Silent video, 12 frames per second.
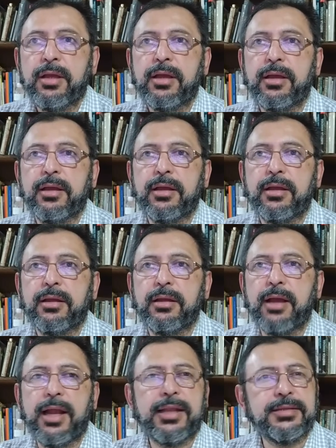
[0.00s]

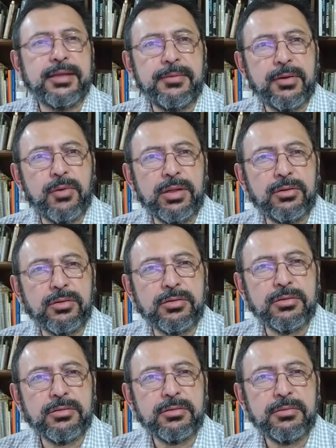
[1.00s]
Eh, ¿Alguien sabe
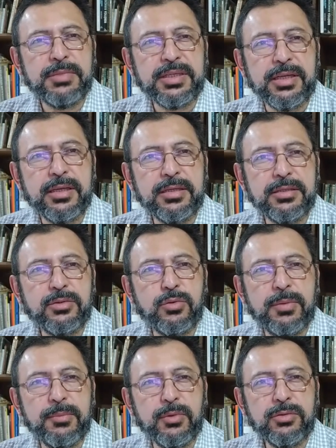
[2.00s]
cuántos virreyes
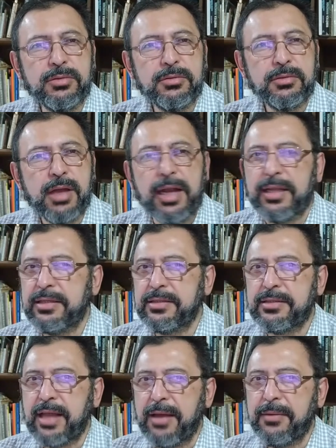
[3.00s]
tuvimos? ¿Alguien
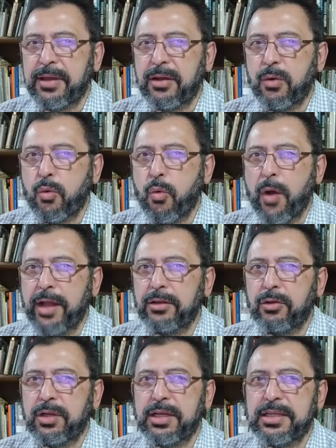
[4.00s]
sabe
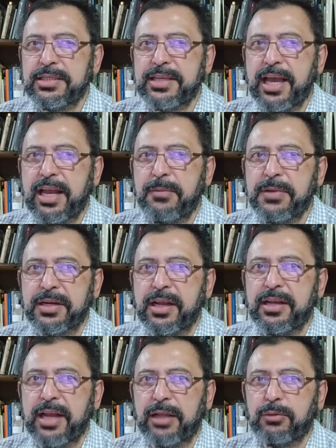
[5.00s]
cuándo inicia el
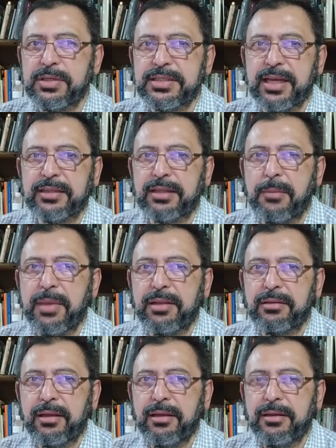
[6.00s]
virreinato
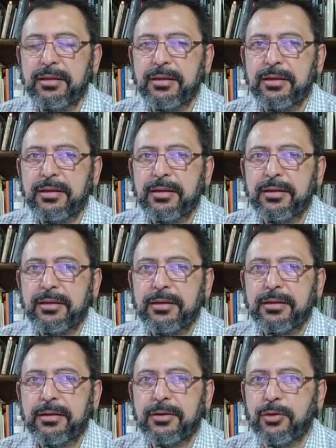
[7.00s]
exactamente?
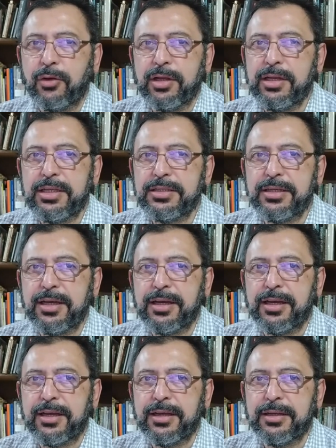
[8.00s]
no
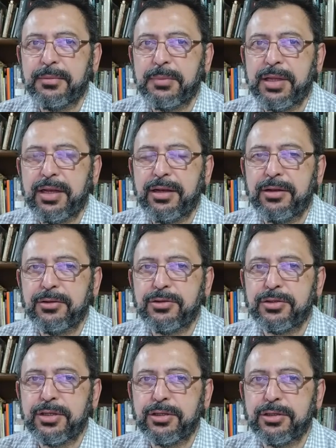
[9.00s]
inicia en
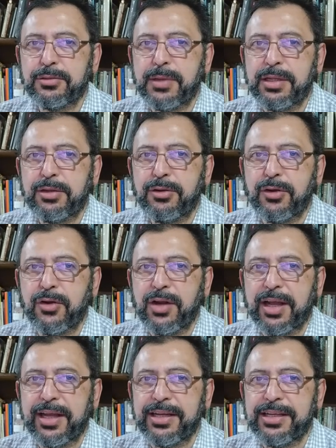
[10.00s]
1821 con
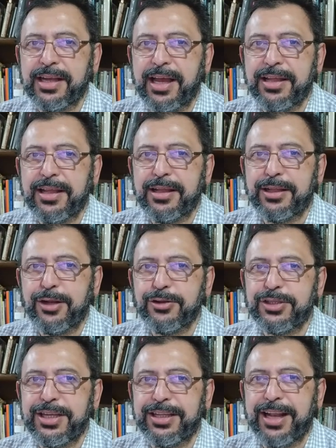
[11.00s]
la caída de
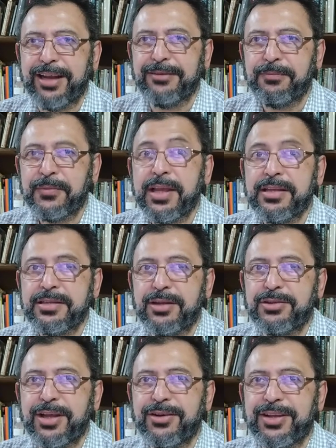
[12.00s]
Tenochtitlan. Se
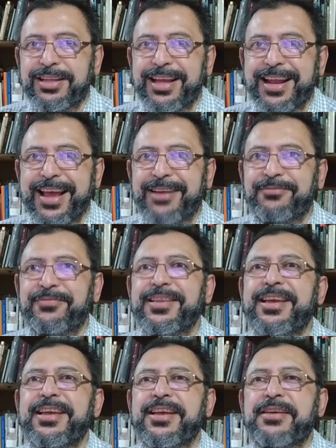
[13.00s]
los dejo de tarea.
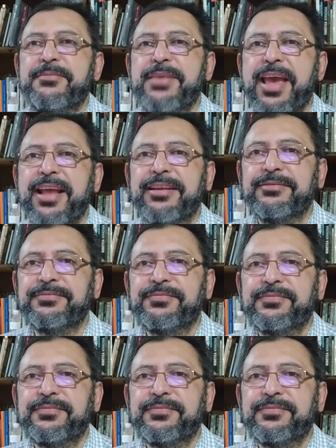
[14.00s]
Bien.